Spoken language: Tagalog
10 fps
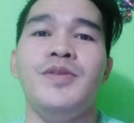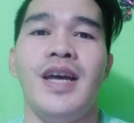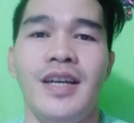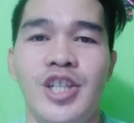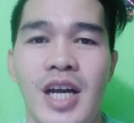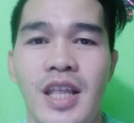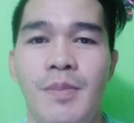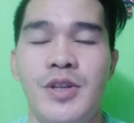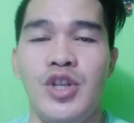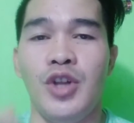sa akin channel,
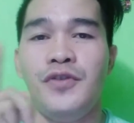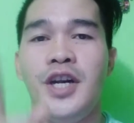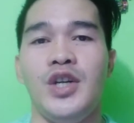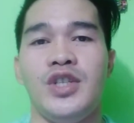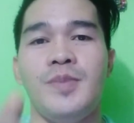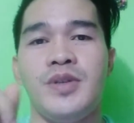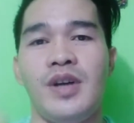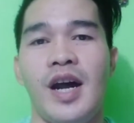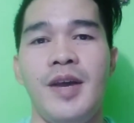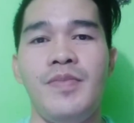please don't forget to
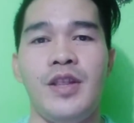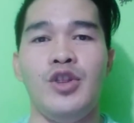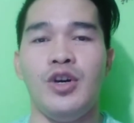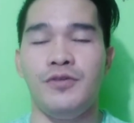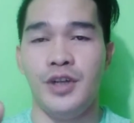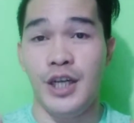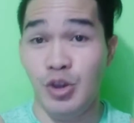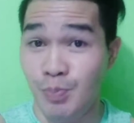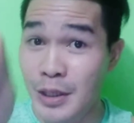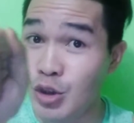subscribe. Then don't forget
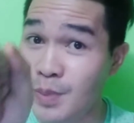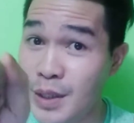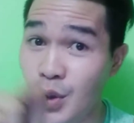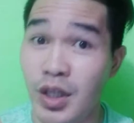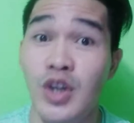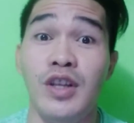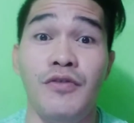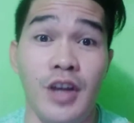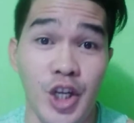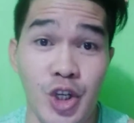to pindot-pindot the
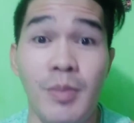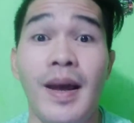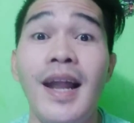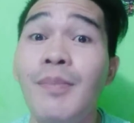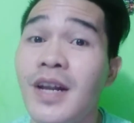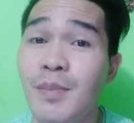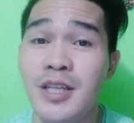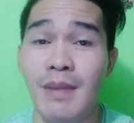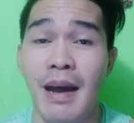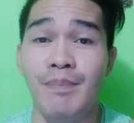notification bell para
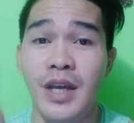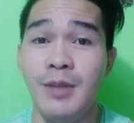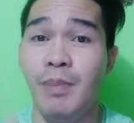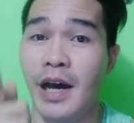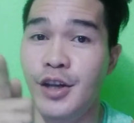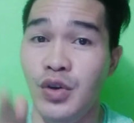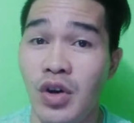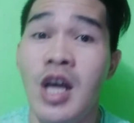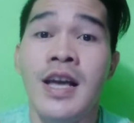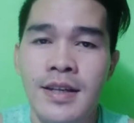mas ma-update pa
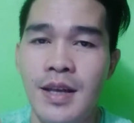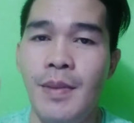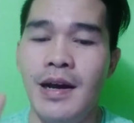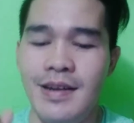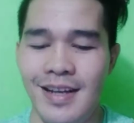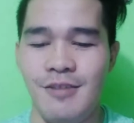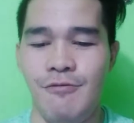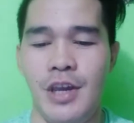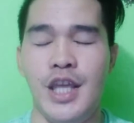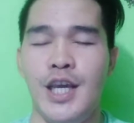kayo sa mga next
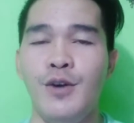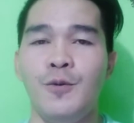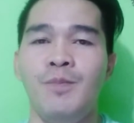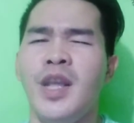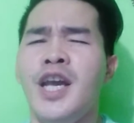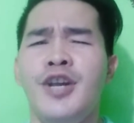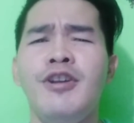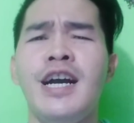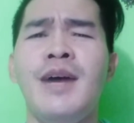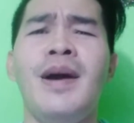video.
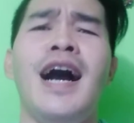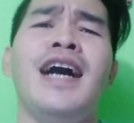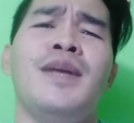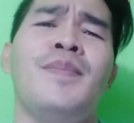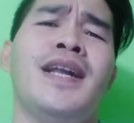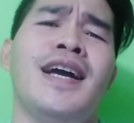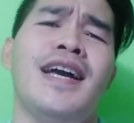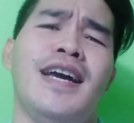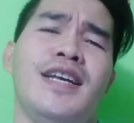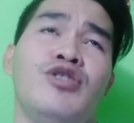Yun na nga mga
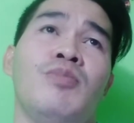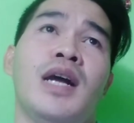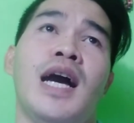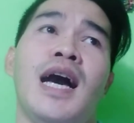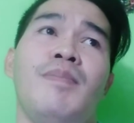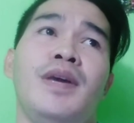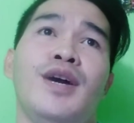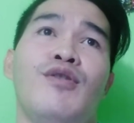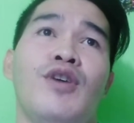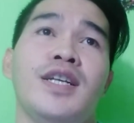kabarangay, sobrang happy
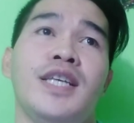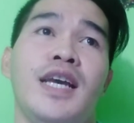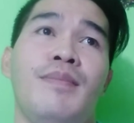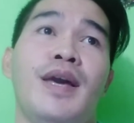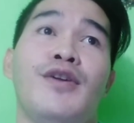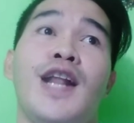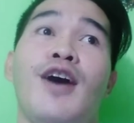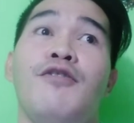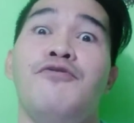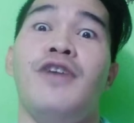ako kasi meron na
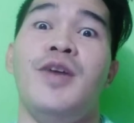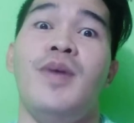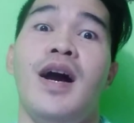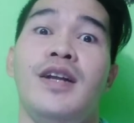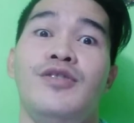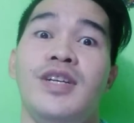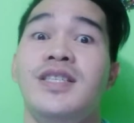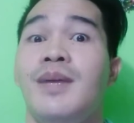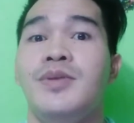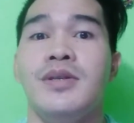akong 500
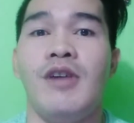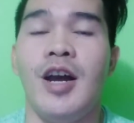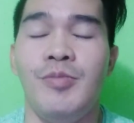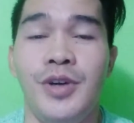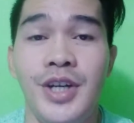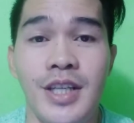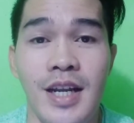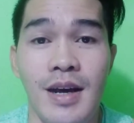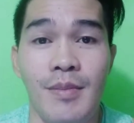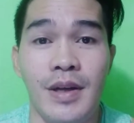subscribers.
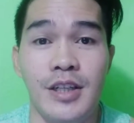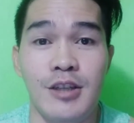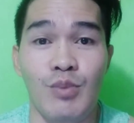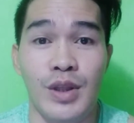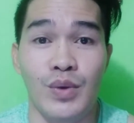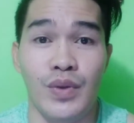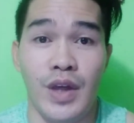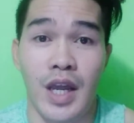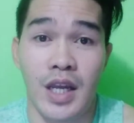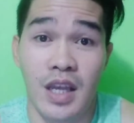And um, I just want to
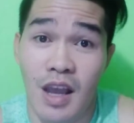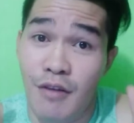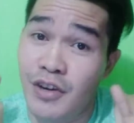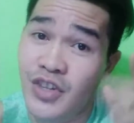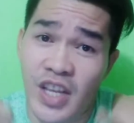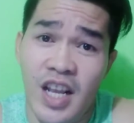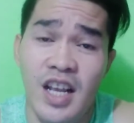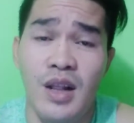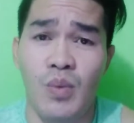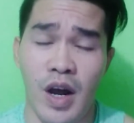thank every
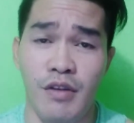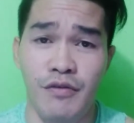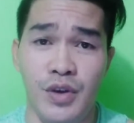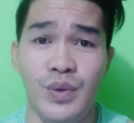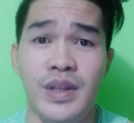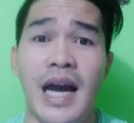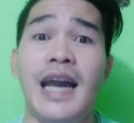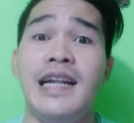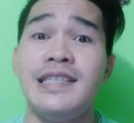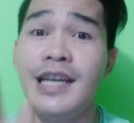single one of you
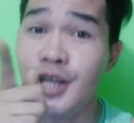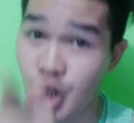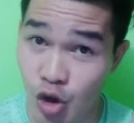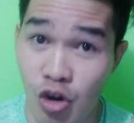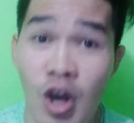dahil sa inyo,